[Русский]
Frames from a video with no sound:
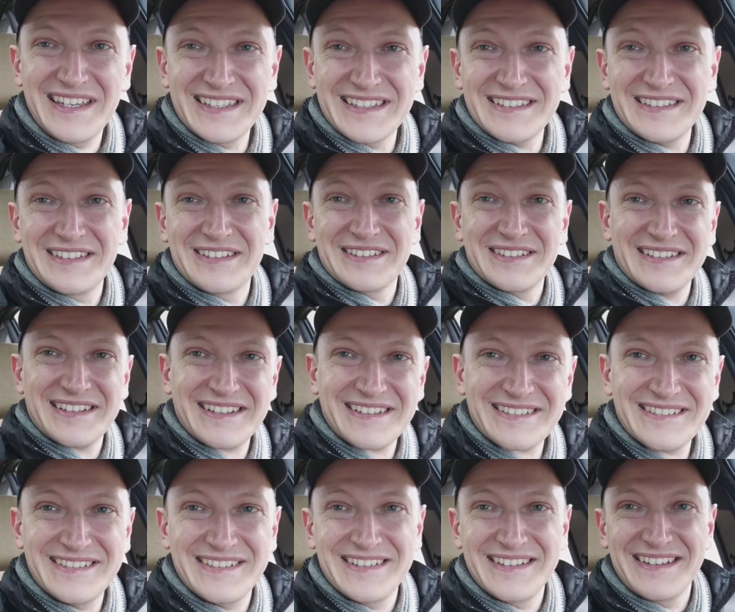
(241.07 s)
сейчас я
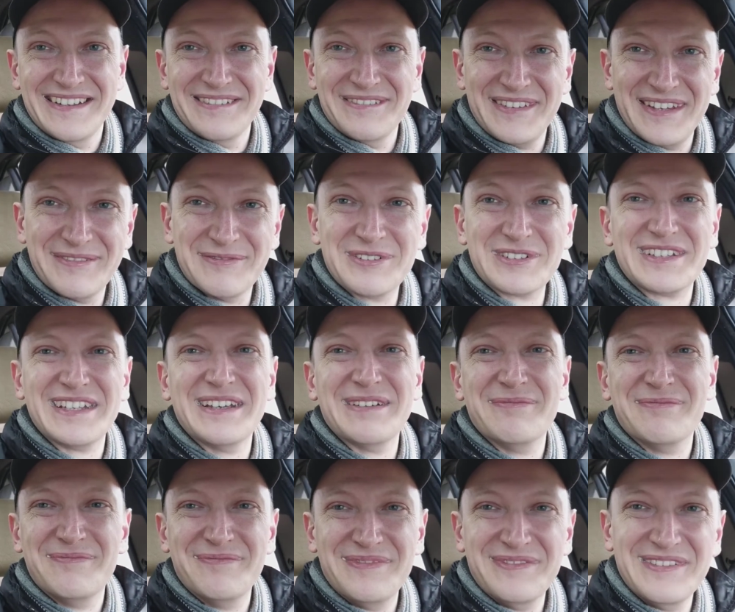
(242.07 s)
закрою, потому что я
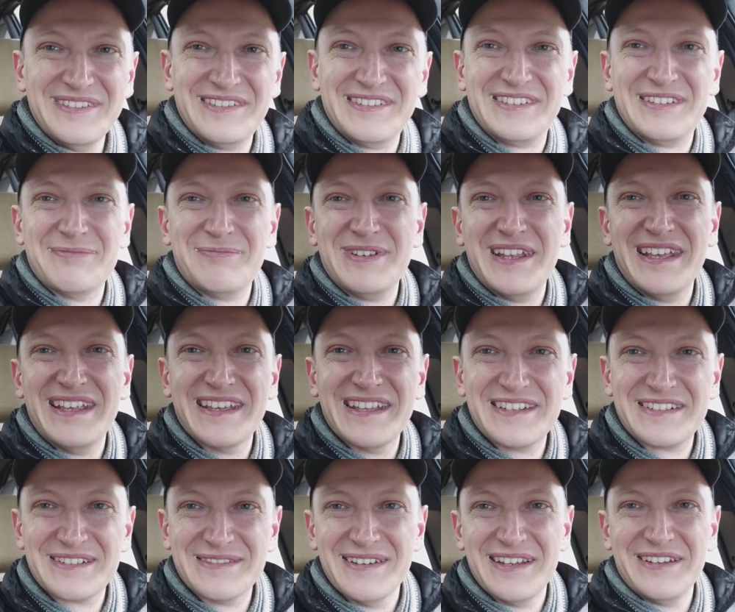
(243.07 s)
сцепление
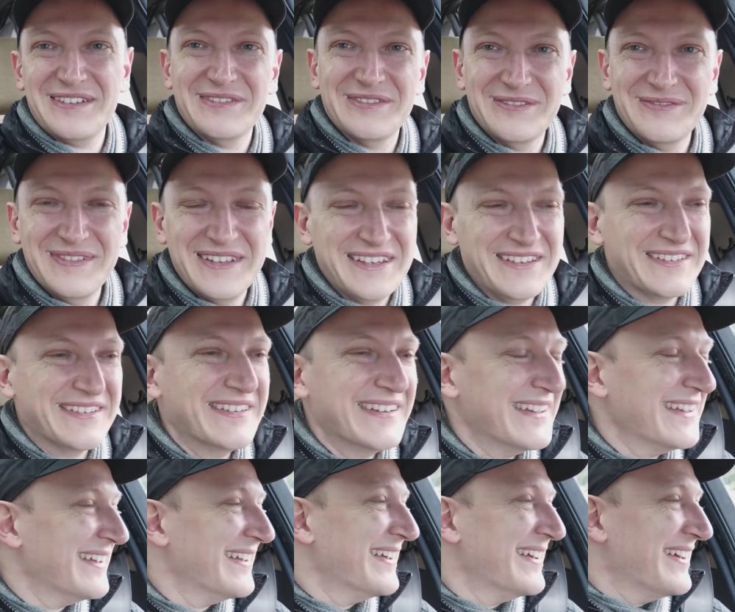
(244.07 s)
отжимать не умею.
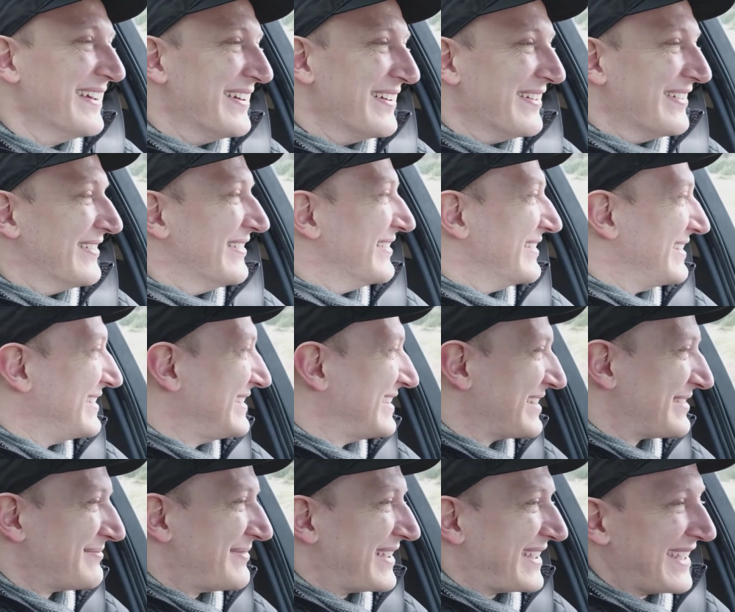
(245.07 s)
Вот, и
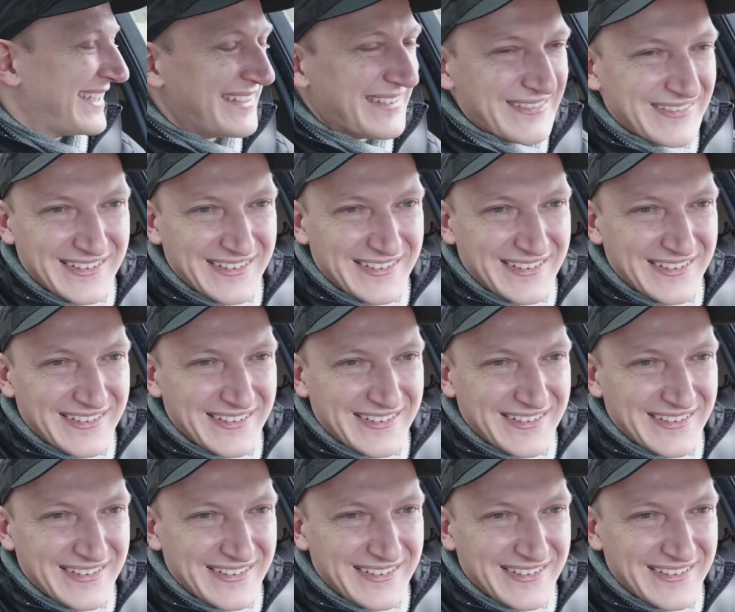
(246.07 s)
сейчас поедем.